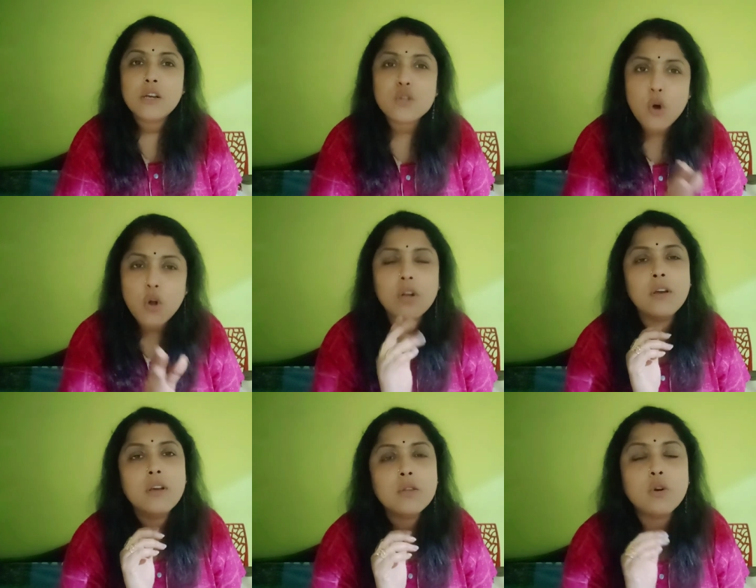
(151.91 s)
শোন
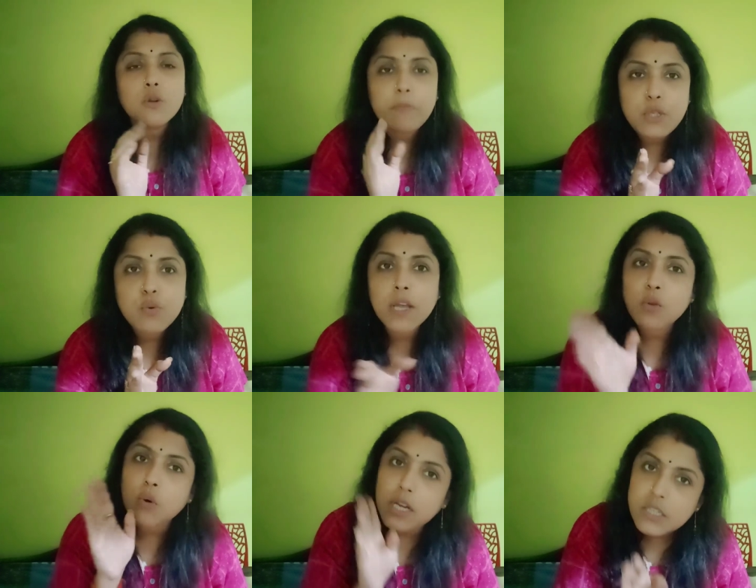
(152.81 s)
তোর বিশুয়া
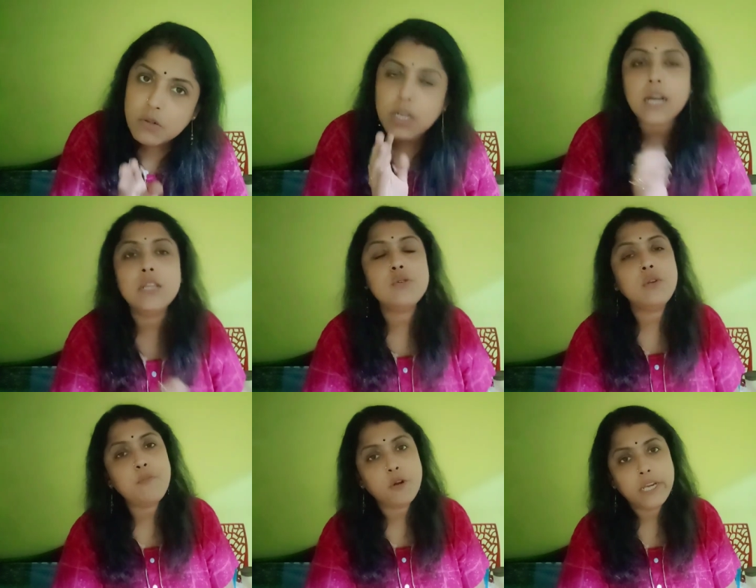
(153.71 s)
তোর কাছেও টাকার
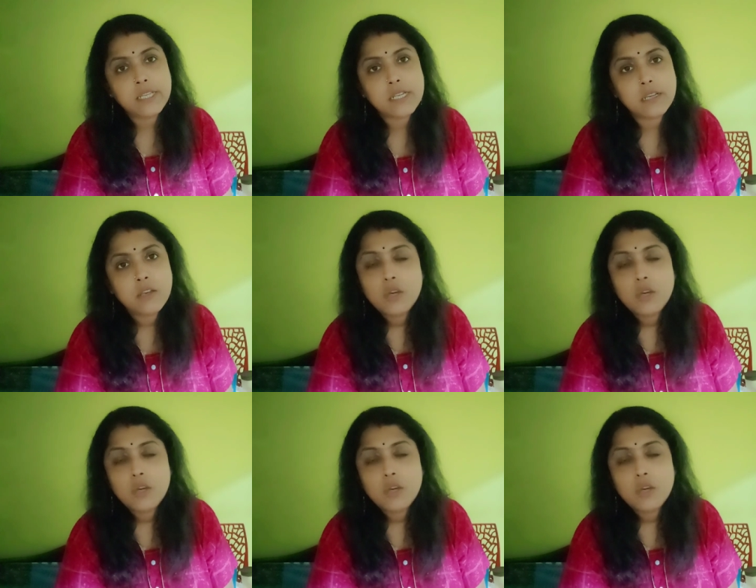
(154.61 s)
জন্যই পড়ে আছে